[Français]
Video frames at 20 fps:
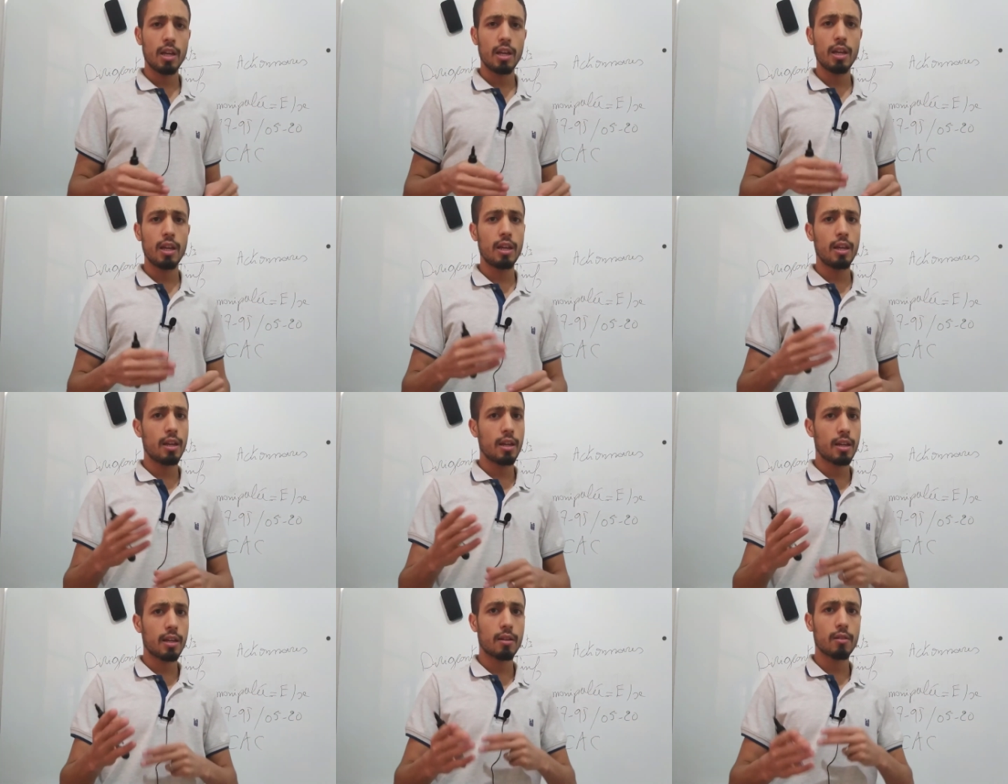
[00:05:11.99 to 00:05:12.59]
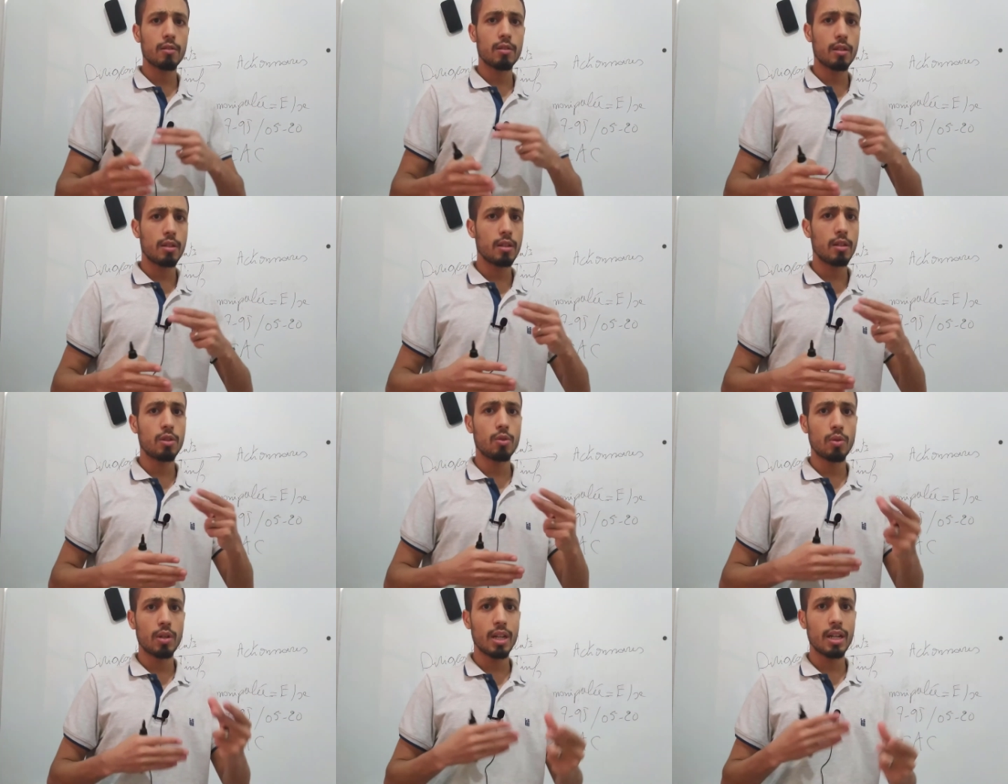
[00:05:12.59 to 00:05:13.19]
Et
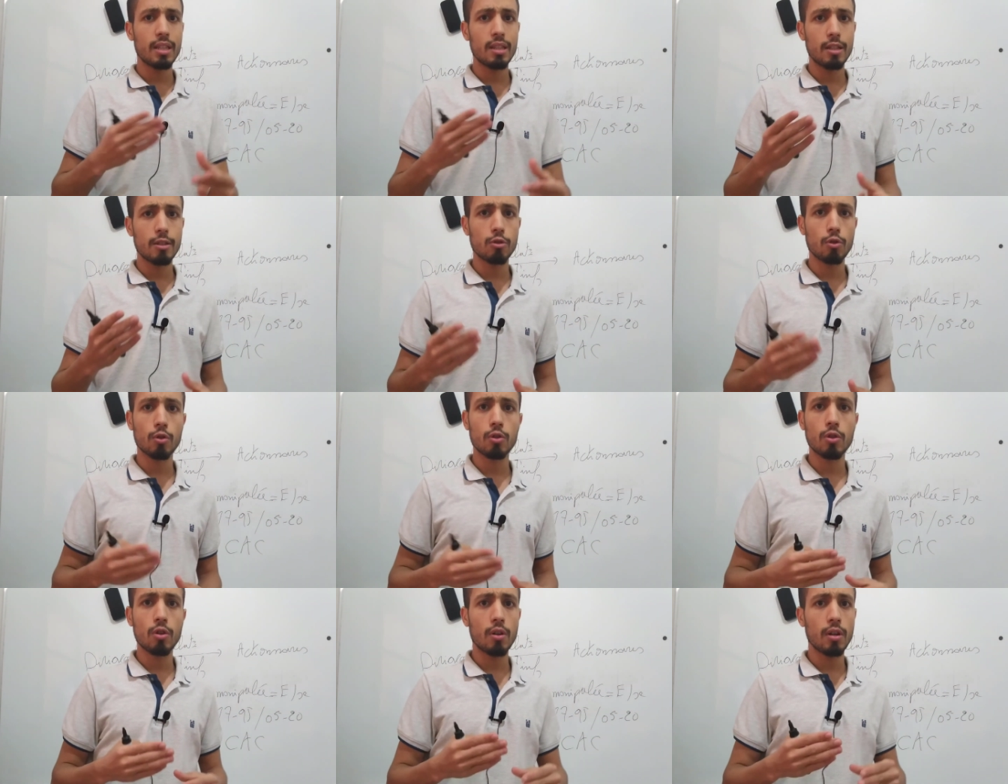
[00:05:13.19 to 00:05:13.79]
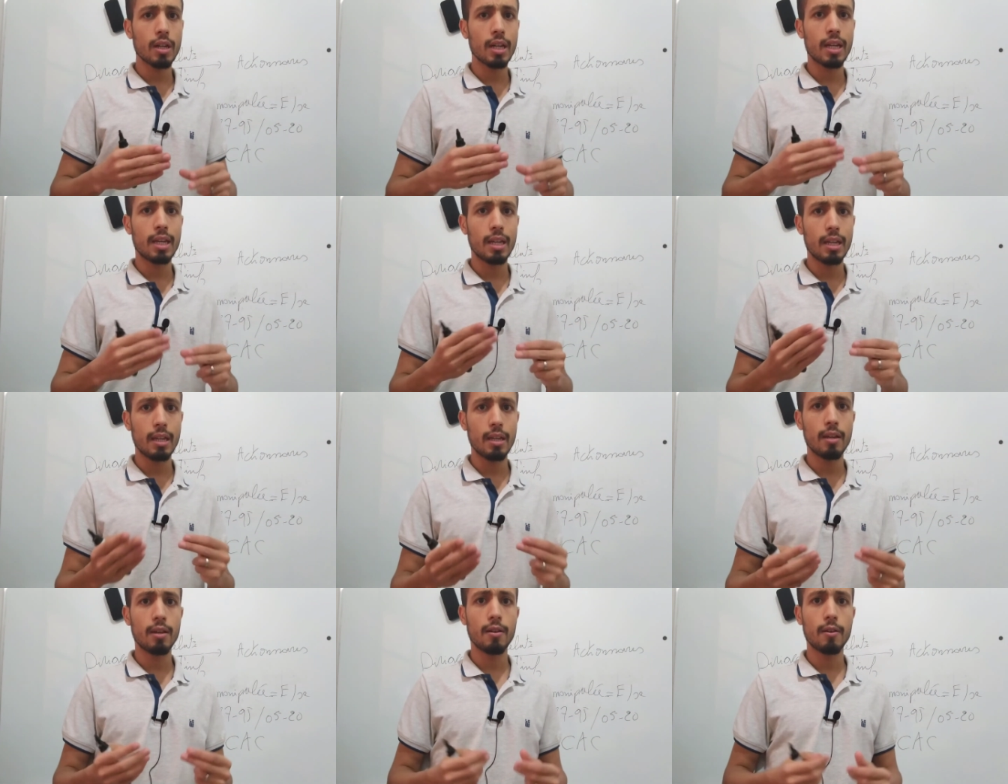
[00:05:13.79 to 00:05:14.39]
il y en a des auteurs
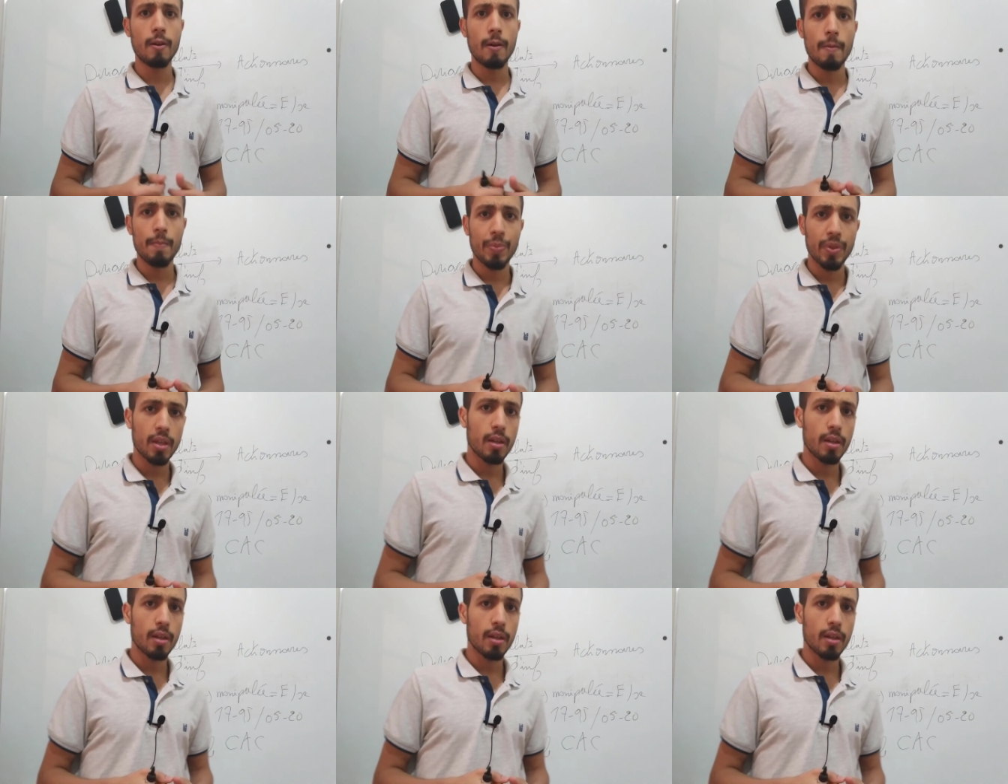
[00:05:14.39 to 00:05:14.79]
qui, euh,